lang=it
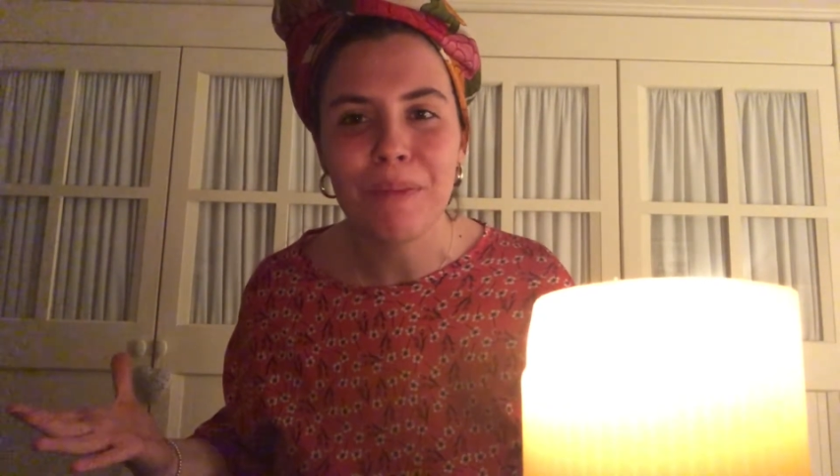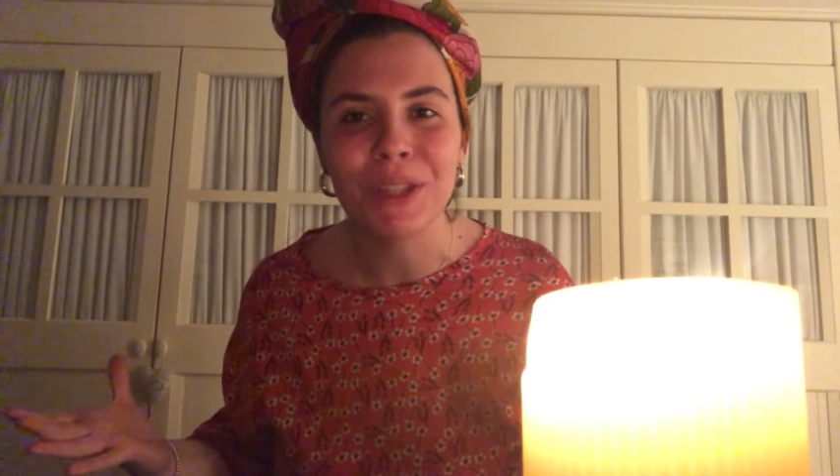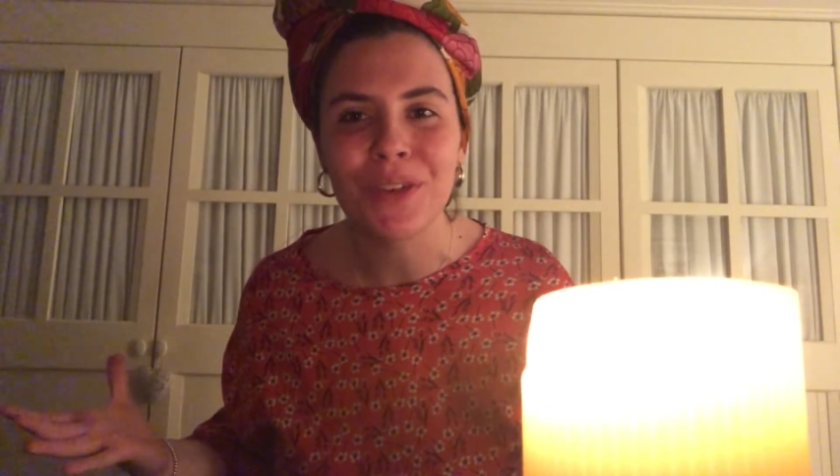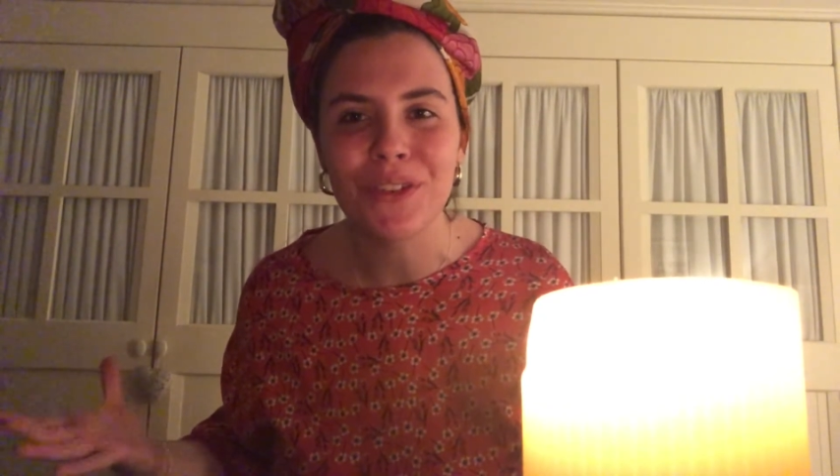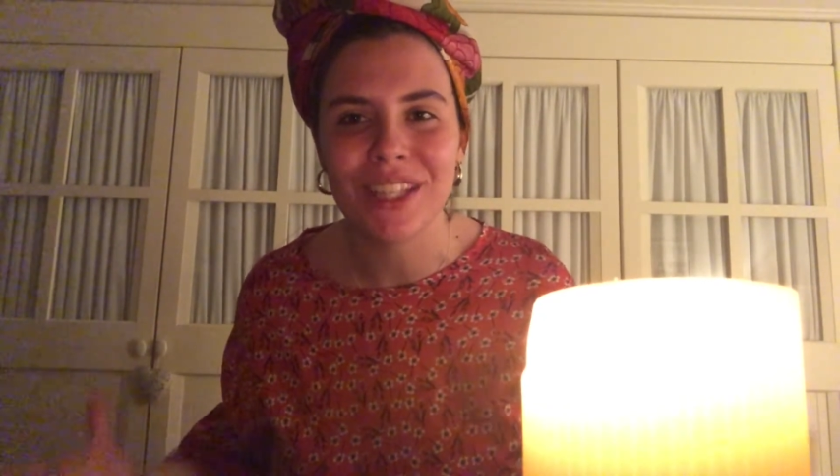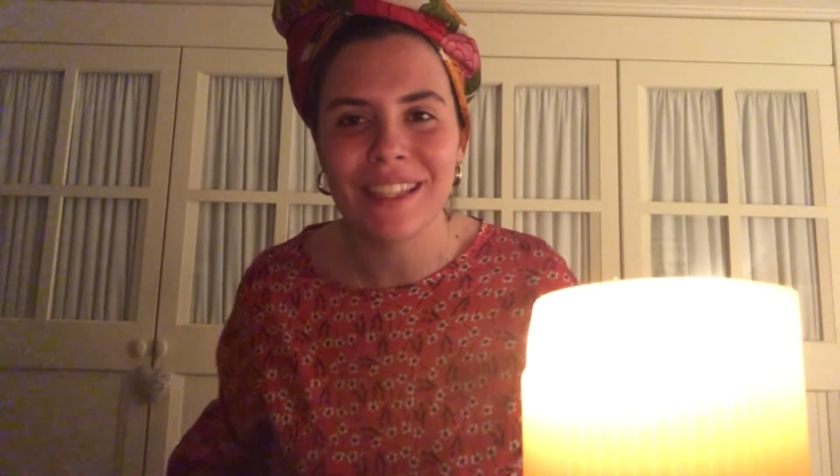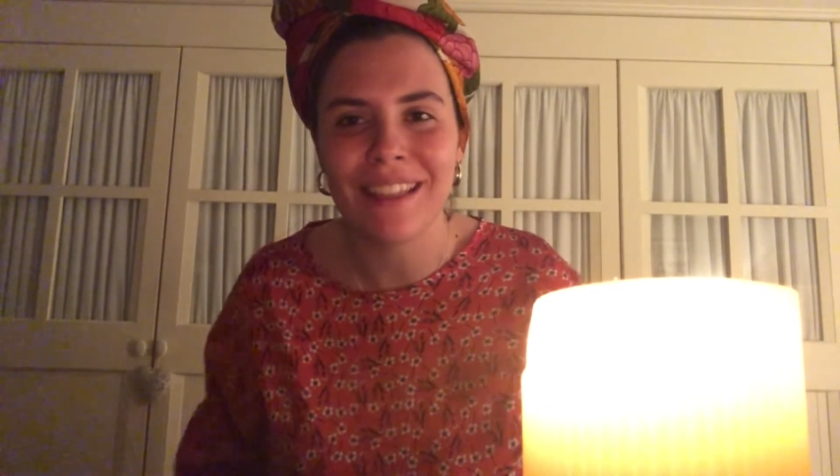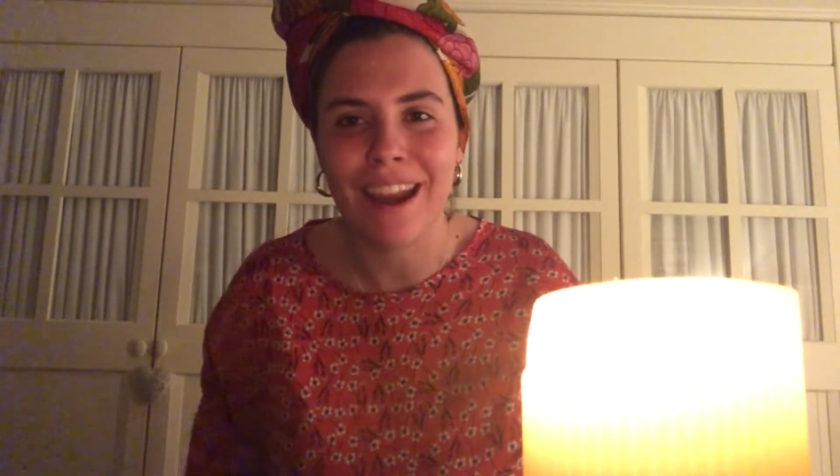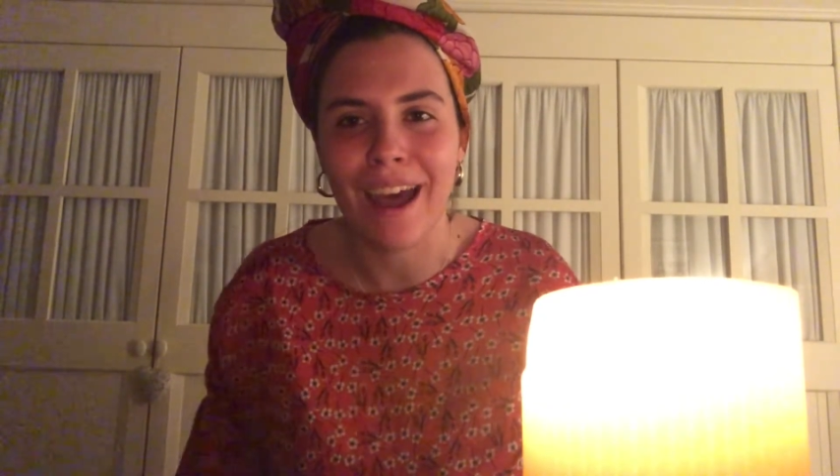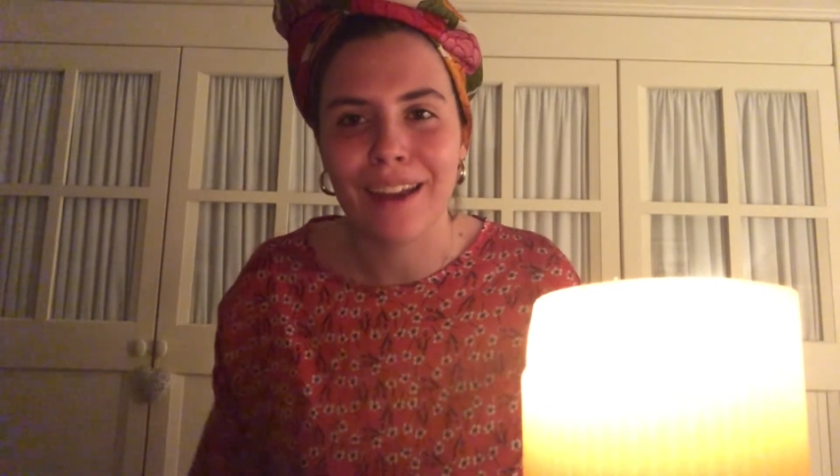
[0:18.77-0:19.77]
potevo
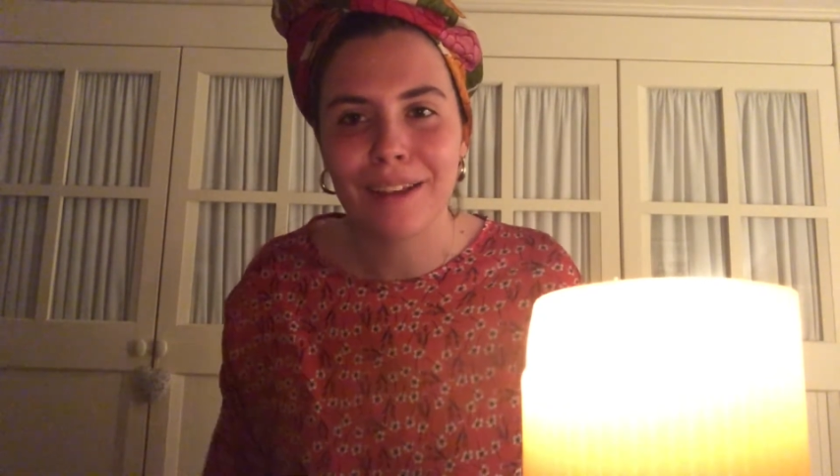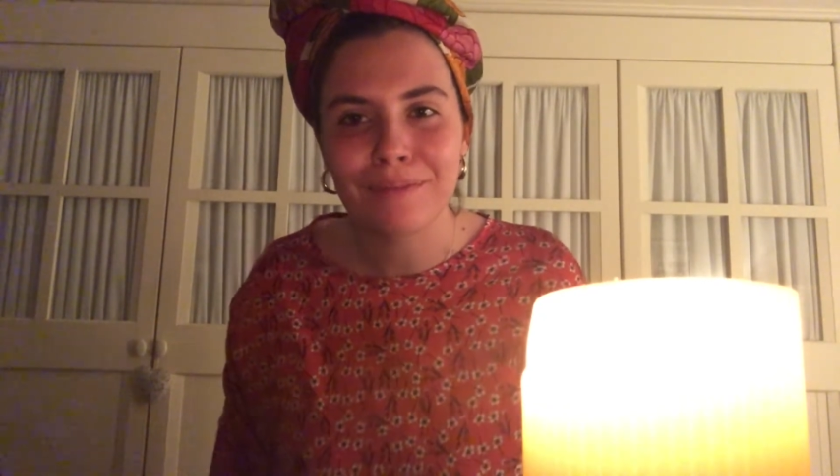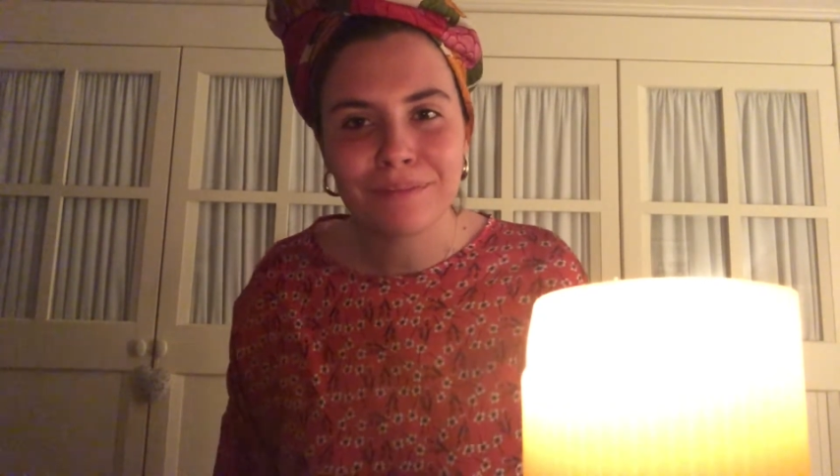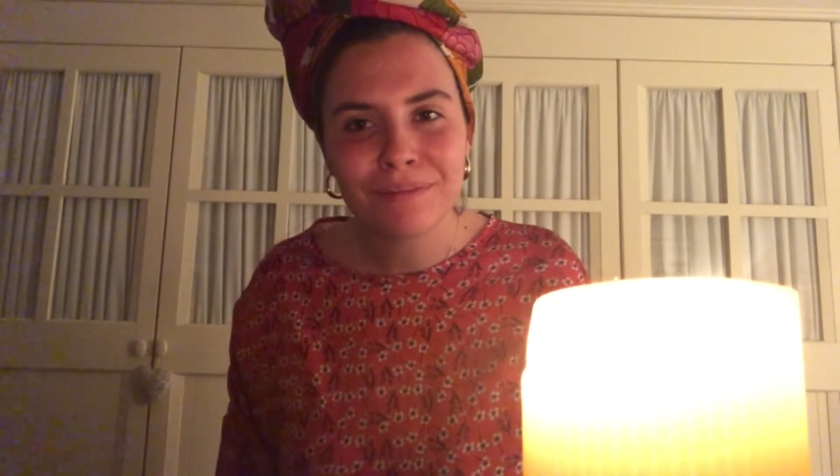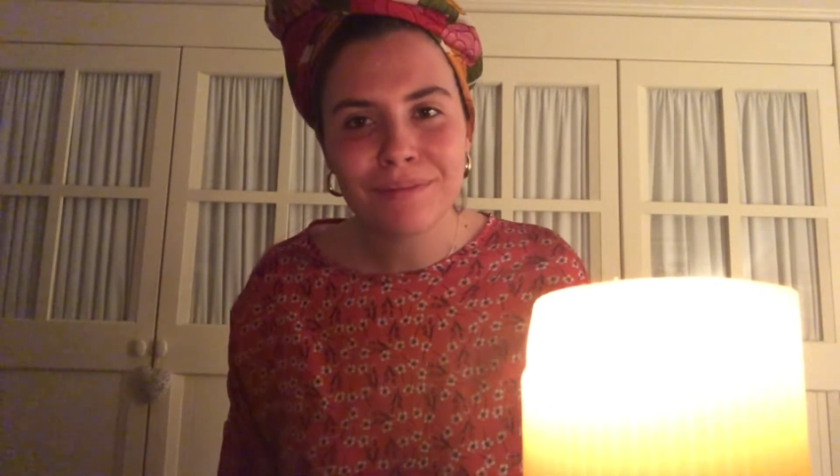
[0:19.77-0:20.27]
desiderare.